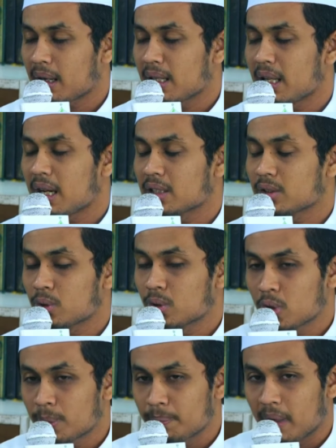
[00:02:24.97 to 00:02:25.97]
keadaan
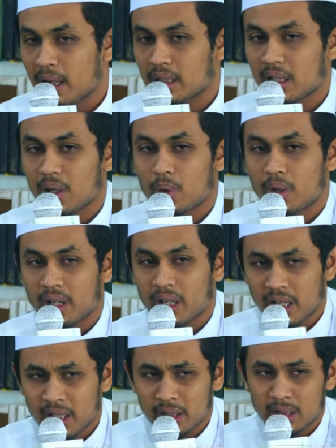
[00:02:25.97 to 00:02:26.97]
junub atau
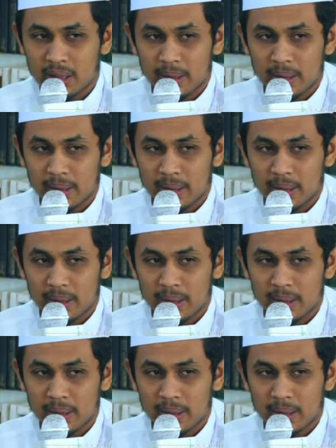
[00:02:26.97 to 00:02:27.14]
haid